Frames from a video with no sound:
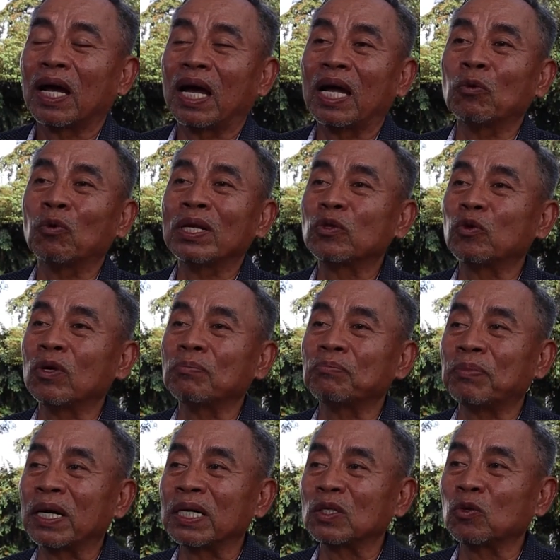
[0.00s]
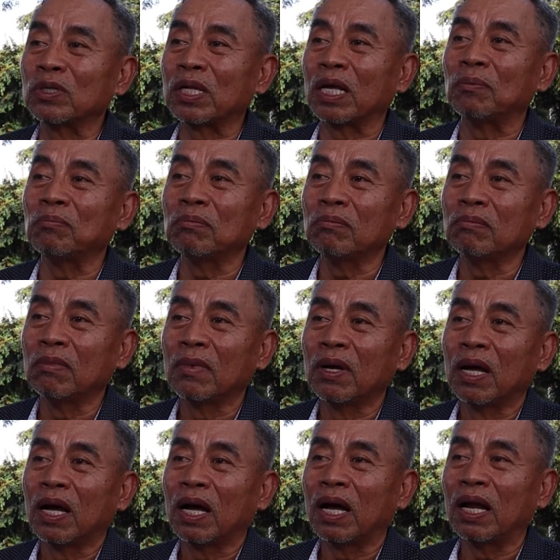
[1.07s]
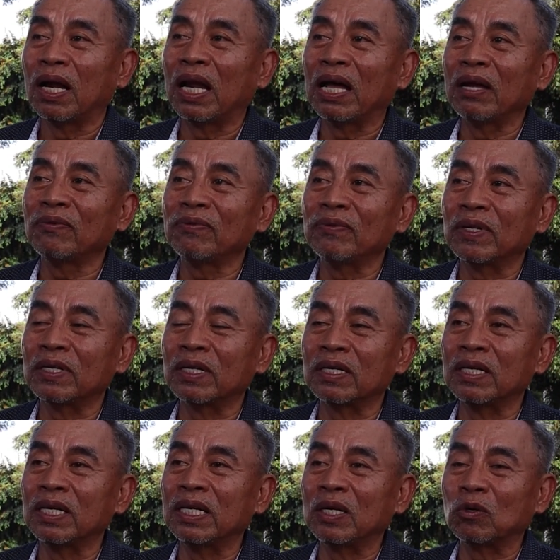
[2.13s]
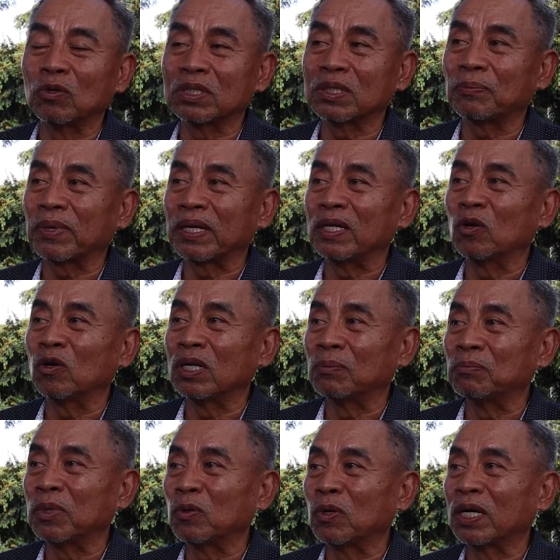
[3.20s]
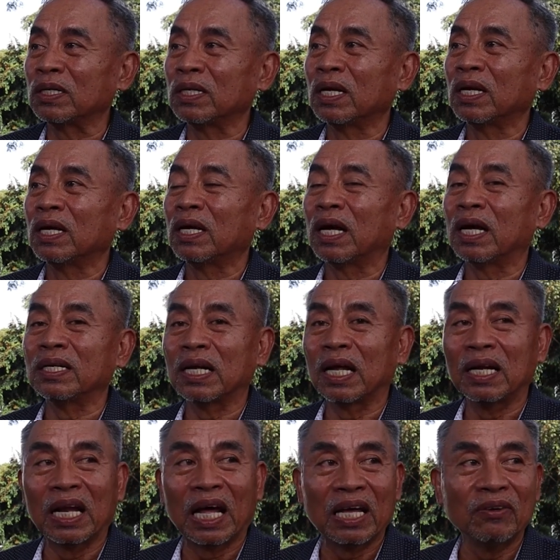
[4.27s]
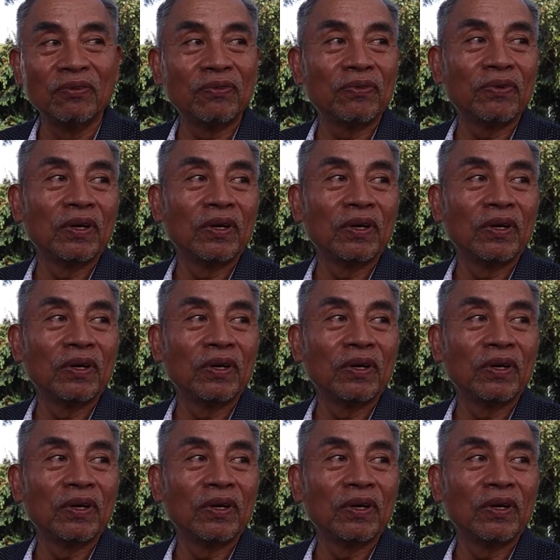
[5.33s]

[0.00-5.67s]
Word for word: I want to impart to them a life na naglilingkod sa Panginoon, number one, and a life